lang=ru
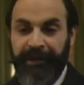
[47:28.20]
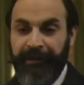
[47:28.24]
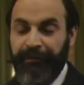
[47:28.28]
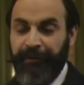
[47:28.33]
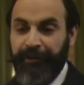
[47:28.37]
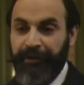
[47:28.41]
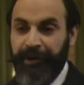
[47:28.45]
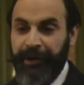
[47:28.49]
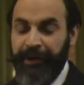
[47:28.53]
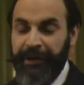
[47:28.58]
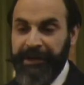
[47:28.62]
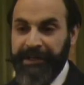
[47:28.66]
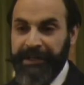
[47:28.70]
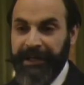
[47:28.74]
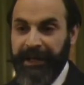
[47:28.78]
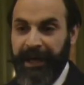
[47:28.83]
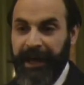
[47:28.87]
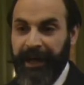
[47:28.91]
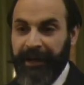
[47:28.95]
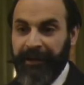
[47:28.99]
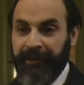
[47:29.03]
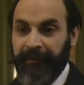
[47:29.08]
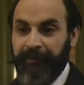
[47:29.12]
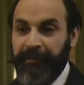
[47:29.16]
Я прожил
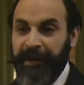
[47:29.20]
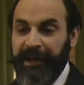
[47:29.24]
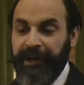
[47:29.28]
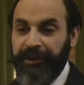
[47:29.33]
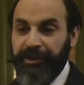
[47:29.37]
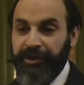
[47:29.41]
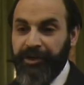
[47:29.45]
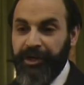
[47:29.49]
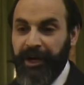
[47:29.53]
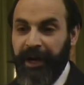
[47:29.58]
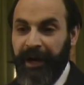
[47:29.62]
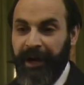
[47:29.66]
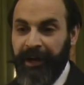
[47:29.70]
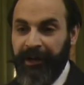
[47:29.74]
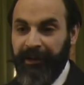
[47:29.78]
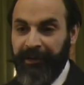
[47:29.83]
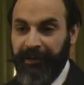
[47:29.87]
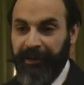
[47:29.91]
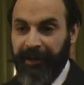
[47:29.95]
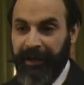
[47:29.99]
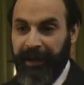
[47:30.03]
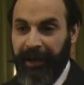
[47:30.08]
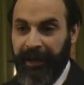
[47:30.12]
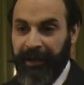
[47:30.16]
ее заново, я снова
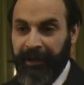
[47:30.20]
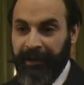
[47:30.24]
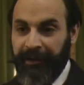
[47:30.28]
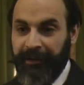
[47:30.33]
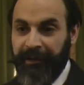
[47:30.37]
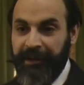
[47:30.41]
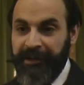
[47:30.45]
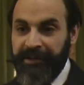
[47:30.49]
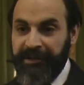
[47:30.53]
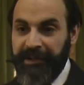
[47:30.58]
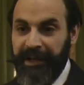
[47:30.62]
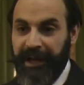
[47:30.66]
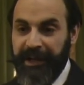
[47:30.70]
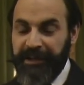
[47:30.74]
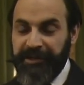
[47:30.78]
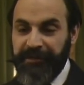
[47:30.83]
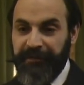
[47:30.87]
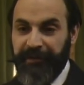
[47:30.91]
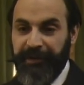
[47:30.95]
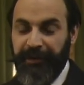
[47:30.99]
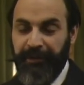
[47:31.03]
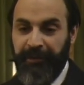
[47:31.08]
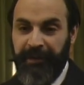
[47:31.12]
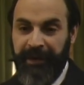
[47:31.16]
стал ребенком в
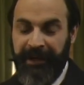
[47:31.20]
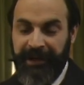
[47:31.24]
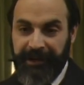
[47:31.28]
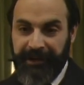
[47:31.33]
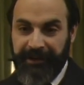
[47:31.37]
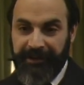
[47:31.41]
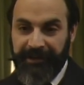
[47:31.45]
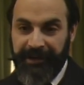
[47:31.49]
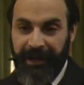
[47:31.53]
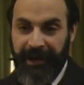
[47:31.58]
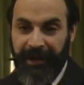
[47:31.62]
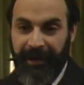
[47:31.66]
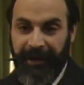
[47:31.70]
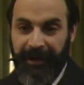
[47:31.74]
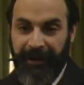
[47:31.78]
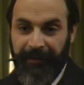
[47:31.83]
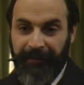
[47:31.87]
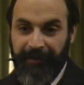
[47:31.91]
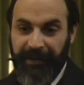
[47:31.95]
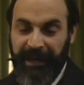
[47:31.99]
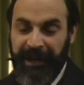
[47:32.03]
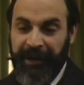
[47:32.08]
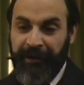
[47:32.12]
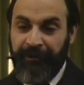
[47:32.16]
эти последние недели,
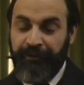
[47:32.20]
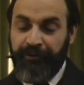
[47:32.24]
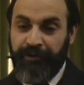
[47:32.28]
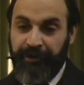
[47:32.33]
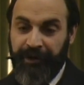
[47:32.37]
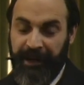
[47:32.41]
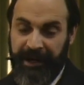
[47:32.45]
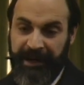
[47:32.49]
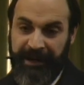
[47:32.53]
во снах